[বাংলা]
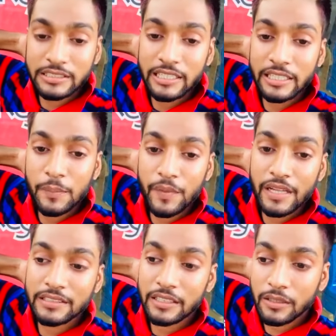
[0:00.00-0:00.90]
যে
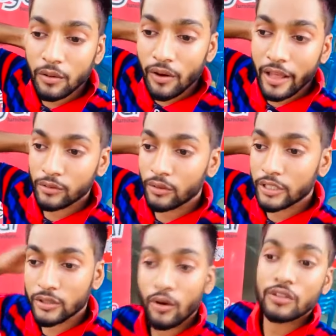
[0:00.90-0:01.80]
রিপ্রেজেন্ট করা এতটা
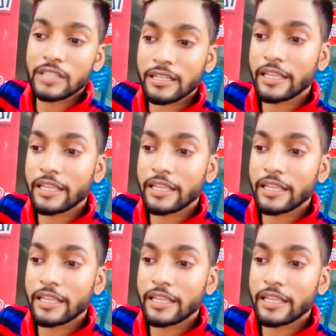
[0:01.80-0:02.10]
সহজ না